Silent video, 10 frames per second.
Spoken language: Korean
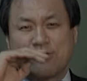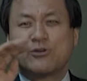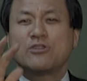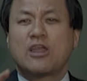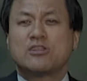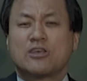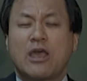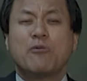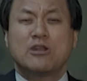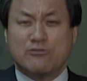그런데 이제
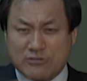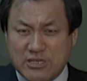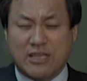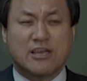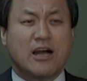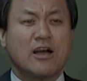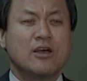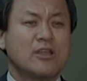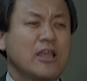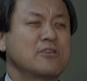세월이 쭉 지나니까
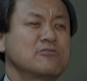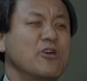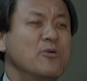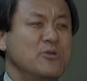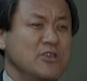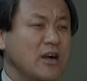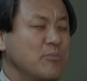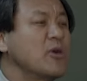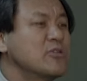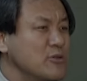나중에 어머니가
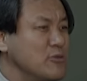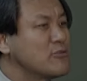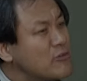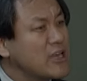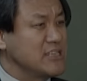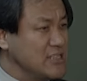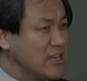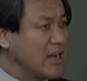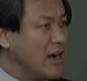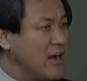병들고 누워
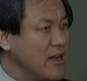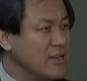계시니까